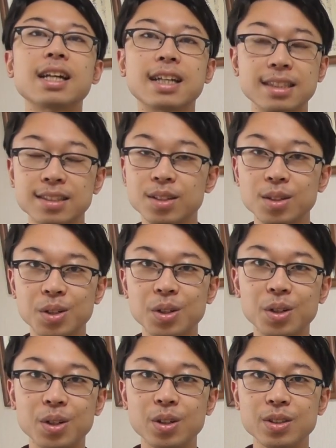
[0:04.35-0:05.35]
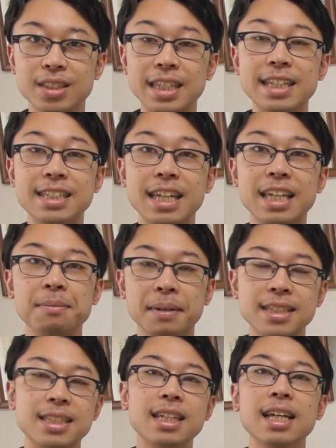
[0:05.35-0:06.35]
解決する方法をお伝えしていき
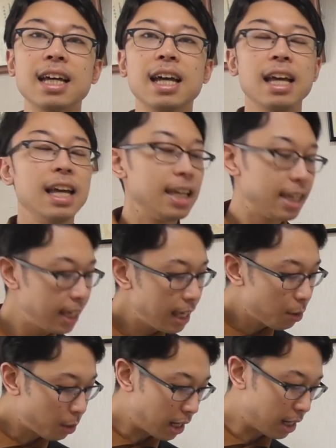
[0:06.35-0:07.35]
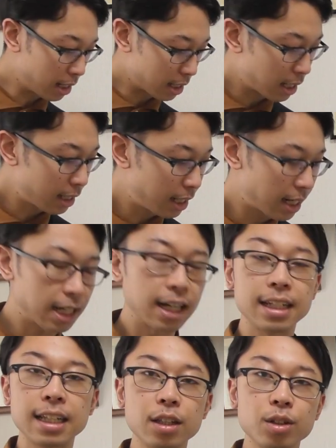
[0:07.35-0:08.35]
ます冷えはかなり
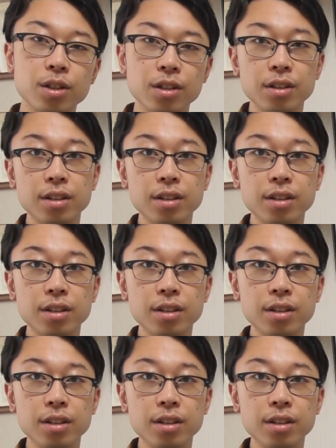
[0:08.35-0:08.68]
体の、